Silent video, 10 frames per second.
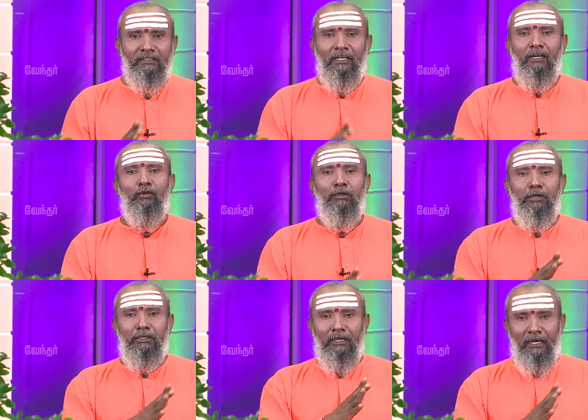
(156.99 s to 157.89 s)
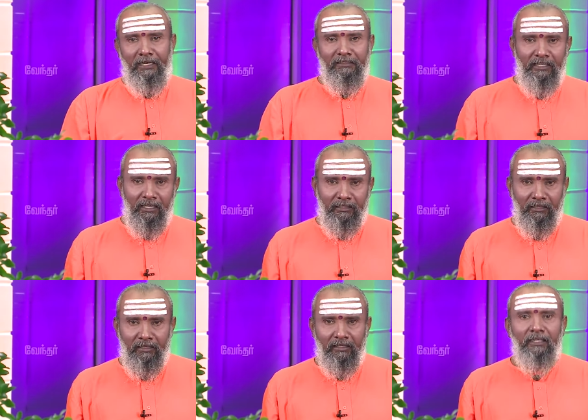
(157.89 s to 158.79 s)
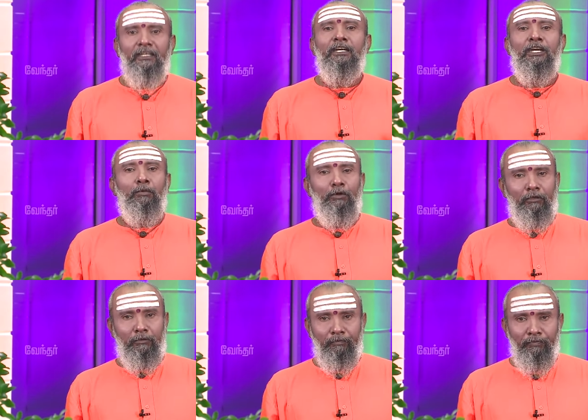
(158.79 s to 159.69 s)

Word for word: சக்கரை நோய் மட்டும் நல்லா ஆயிடுச்சுன்னு யாருக்கா இருக்காங்களா கிட்னி போயிருக்கும்